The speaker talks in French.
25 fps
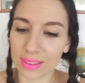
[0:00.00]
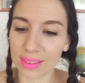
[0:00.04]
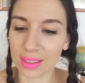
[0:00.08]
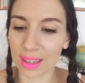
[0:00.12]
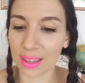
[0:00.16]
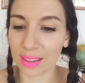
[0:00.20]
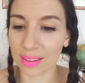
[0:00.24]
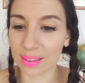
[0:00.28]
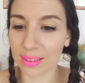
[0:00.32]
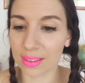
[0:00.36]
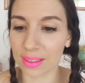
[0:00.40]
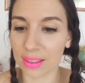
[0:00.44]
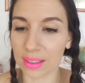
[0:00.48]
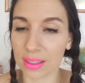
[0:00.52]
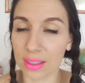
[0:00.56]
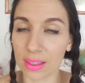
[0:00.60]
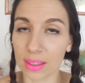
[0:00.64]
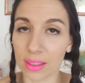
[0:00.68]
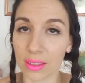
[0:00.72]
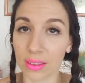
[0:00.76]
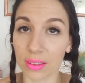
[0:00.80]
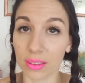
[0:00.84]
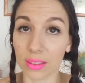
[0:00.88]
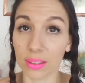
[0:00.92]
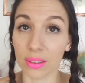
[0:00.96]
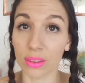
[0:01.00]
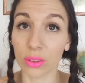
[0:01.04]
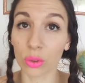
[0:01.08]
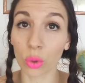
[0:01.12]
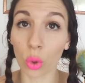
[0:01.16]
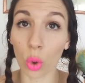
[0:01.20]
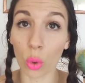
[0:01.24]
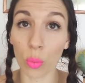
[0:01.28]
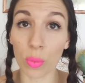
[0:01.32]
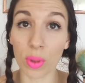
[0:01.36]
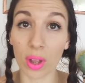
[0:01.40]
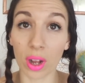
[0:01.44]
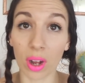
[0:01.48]
ça c'est euh,
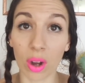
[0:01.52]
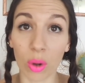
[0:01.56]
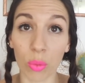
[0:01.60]
trop bien.